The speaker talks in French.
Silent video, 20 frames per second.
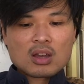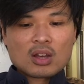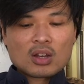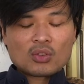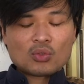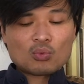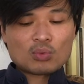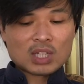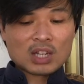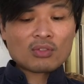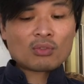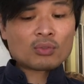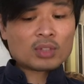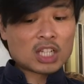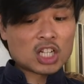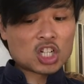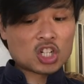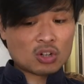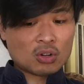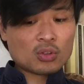Nous avons des
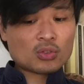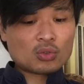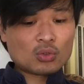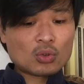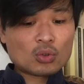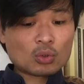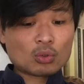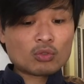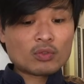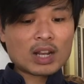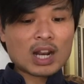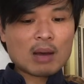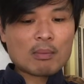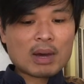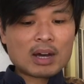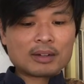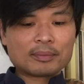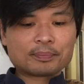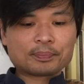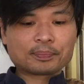chances de le trouver
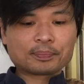là-bas.